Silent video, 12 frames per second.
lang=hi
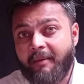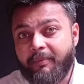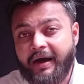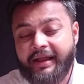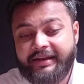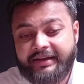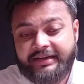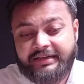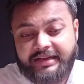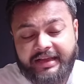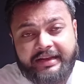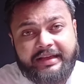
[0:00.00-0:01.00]
आप ऑलरेडी
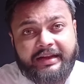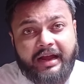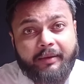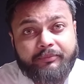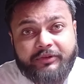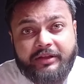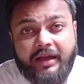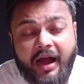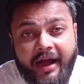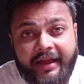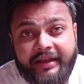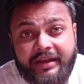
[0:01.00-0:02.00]
टेलीग्राम से
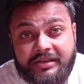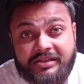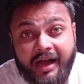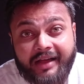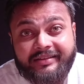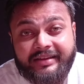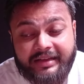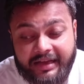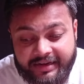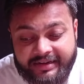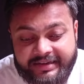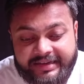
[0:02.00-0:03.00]
आए हैं जहाँ से
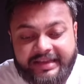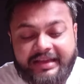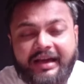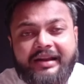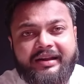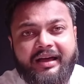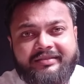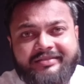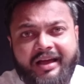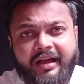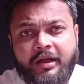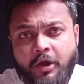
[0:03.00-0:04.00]
इनका लीगल
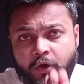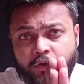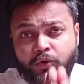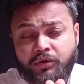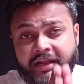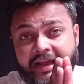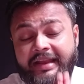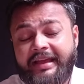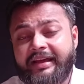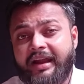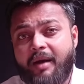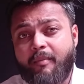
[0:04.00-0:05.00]
रास्ता है तो
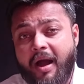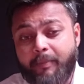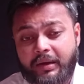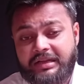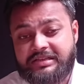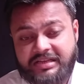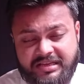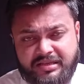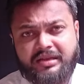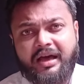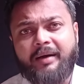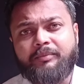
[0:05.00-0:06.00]
टेलीग्राम आपका जिस
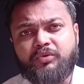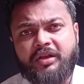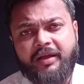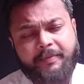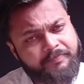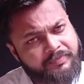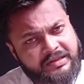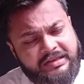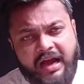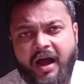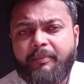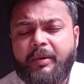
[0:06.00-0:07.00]
नाम से
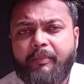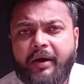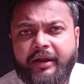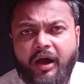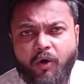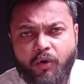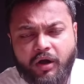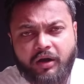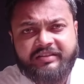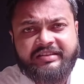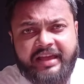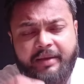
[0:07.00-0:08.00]
यहाँ पे बना होगा
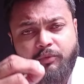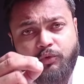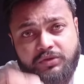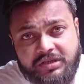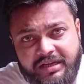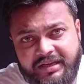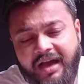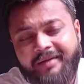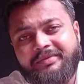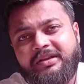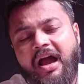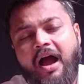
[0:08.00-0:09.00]
सेम उसी
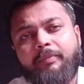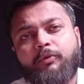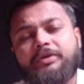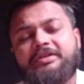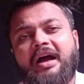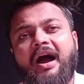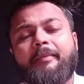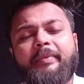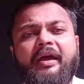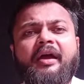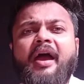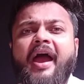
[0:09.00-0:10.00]
नाम से आपको यहाँ पे
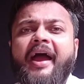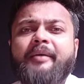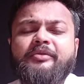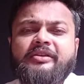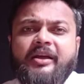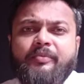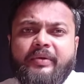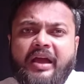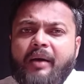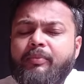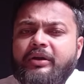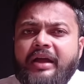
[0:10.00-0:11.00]
हेम्पटर पे
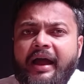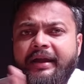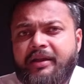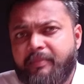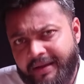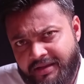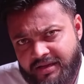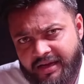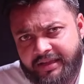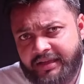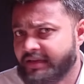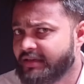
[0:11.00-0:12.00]
आपकी आईडी बन
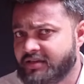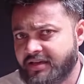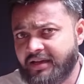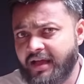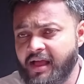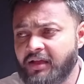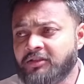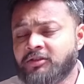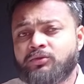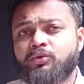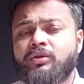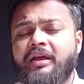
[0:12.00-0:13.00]
जाएगी ठीक है
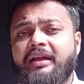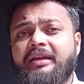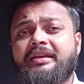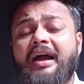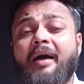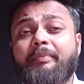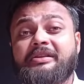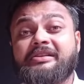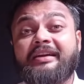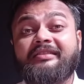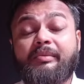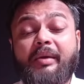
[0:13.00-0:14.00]
तो देखिए यहाँ पे
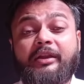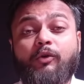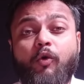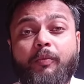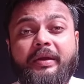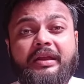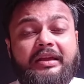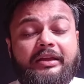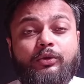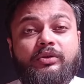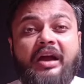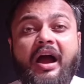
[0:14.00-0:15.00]
जैसे मैंने ओपन किया
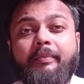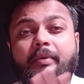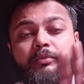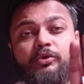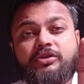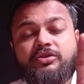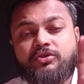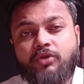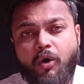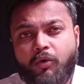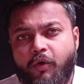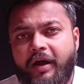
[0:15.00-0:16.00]
तो यहाँ पे मुझे
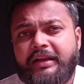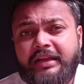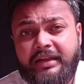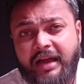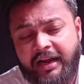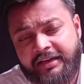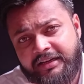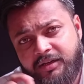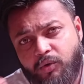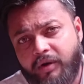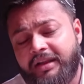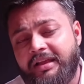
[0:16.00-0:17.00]
100 कॉइन यानी 100
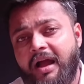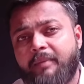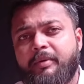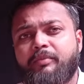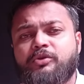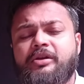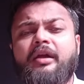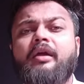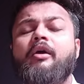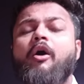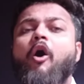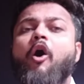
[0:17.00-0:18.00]
कॉइन यहाँ पे मुझे
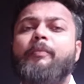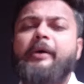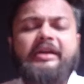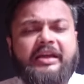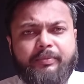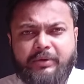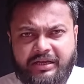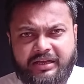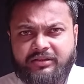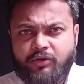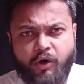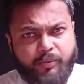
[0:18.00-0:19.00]
ऑफर गिफ्ट के
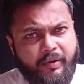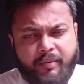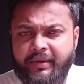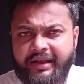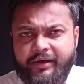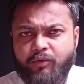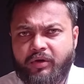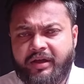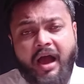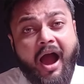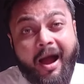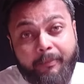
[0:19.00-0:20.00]
तौर पे मिले हुए
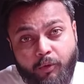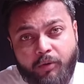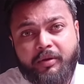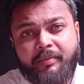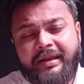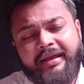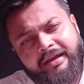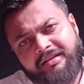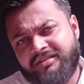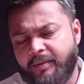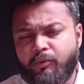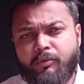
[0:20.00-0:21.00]
हैं आपको भी मिलेंगे
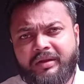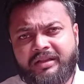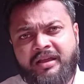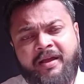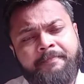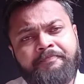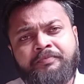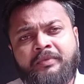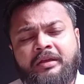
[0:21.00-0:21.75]
सबको मिलते हैं